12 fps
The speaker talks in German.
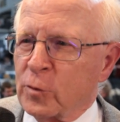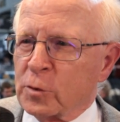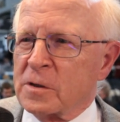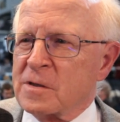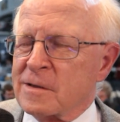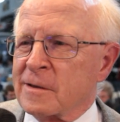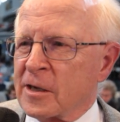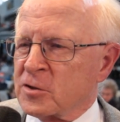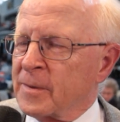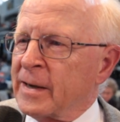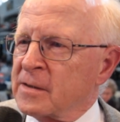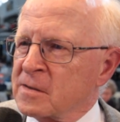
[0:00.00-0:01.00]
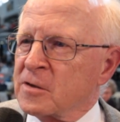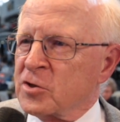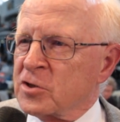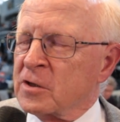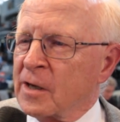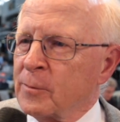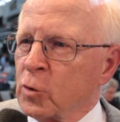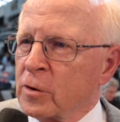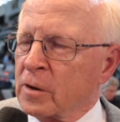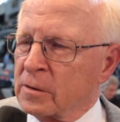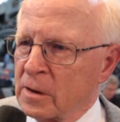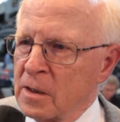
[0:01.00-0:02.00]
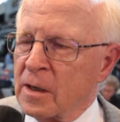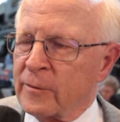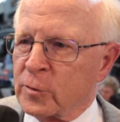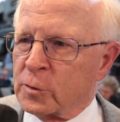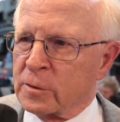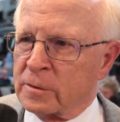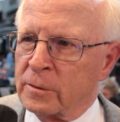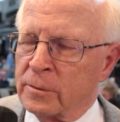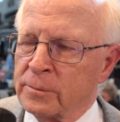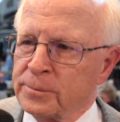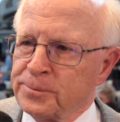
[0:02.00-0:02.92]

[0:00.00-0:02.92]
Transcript: Wurzel der schweizerischen Demokratie geworden.